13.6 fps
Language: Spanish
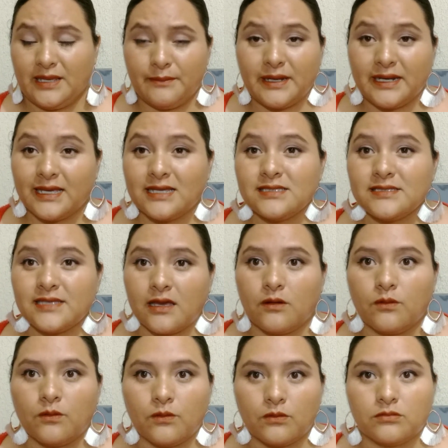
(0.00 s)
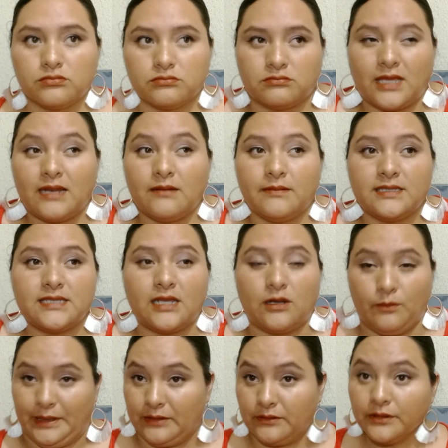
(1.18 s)
emergencia, o tal vez a lo
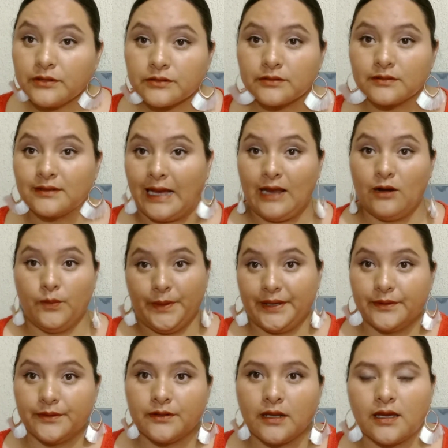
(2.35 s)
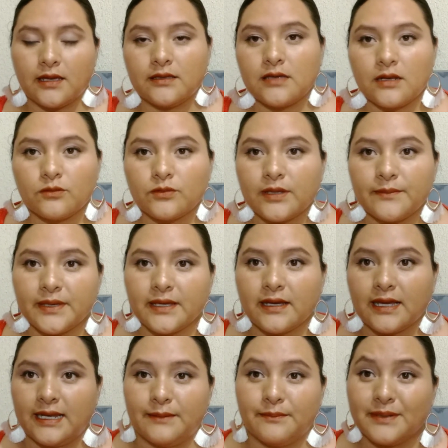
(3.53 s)
mejor a lo mejor hay alguna amiga
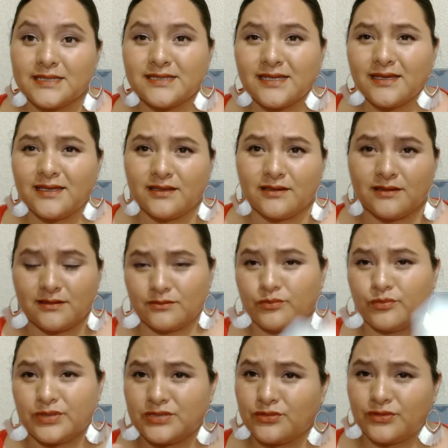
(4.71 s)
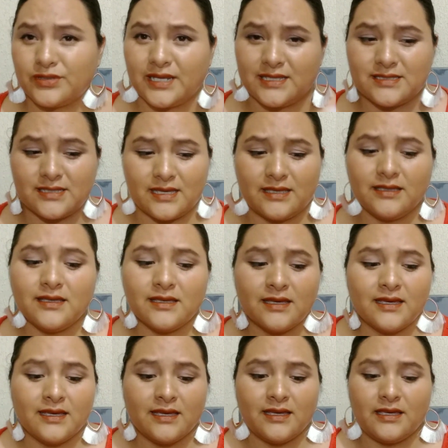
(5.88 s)
que le pasa y pues tú traes de ahí
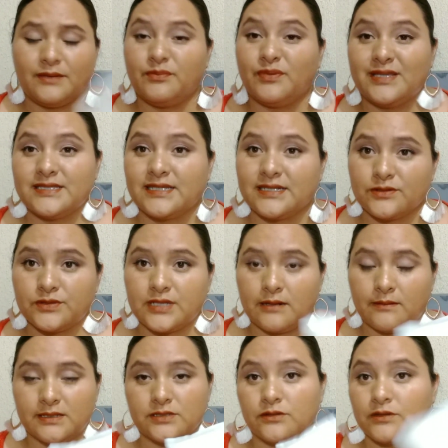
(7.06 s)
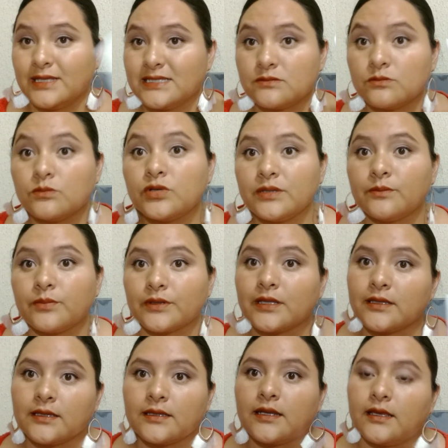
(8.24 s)
y puede ser su salvación. Es muy
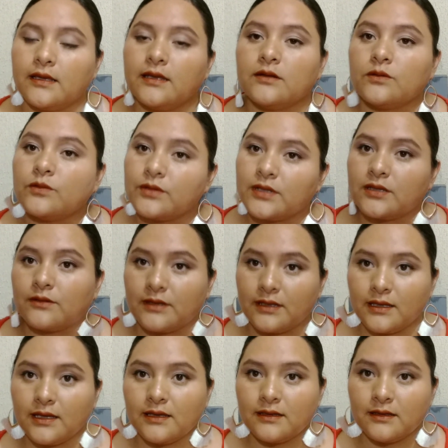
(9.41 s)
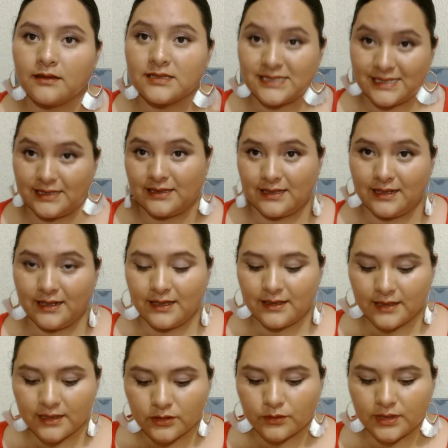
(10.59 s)
importante traer una toalla sanitaria
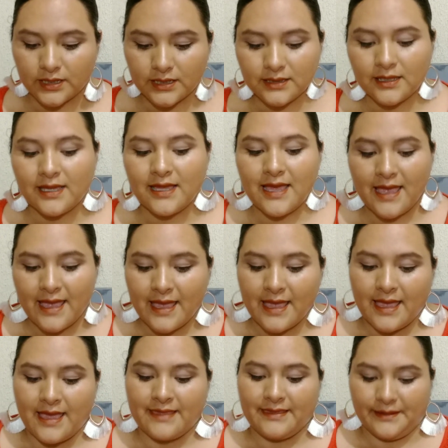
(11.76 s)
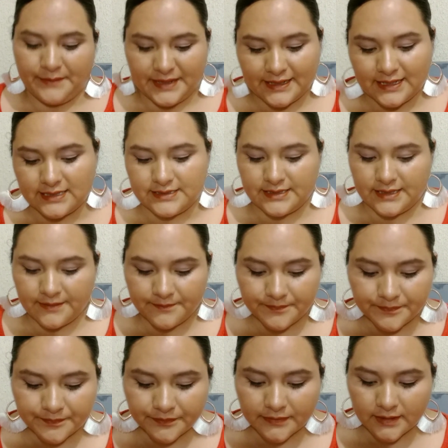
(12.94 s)
en tu kit de emergencia.
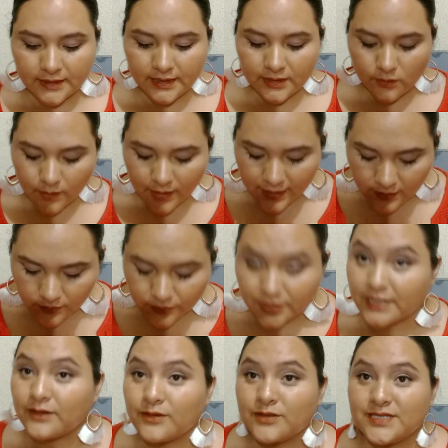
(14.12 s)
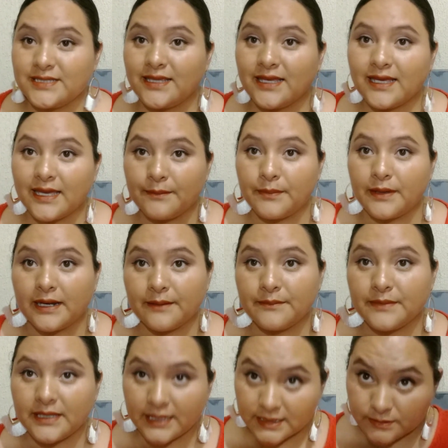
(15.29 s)
Igual, otra cosita que para
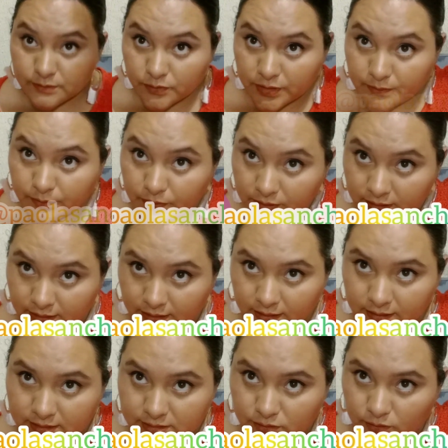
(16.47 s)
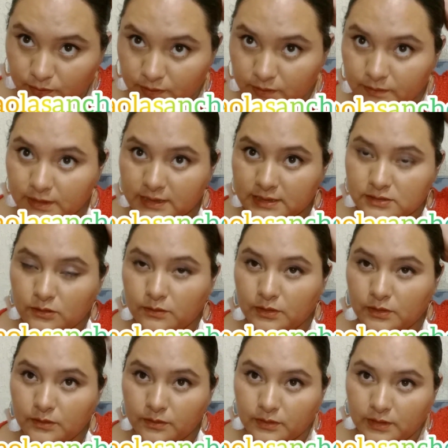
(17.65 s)
mí es muy importante, discúlpenme,
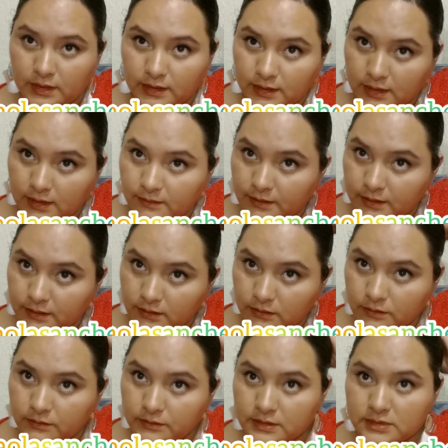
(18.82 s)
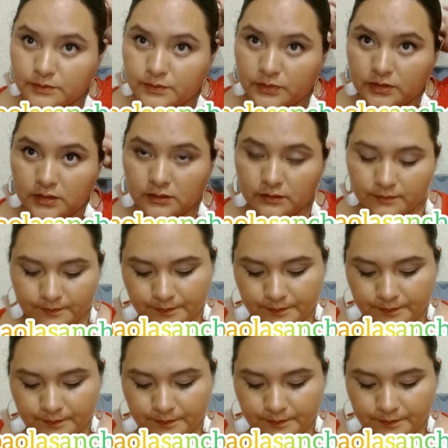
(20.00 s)
discúlpenme por ahí el cabellito, el chipotito.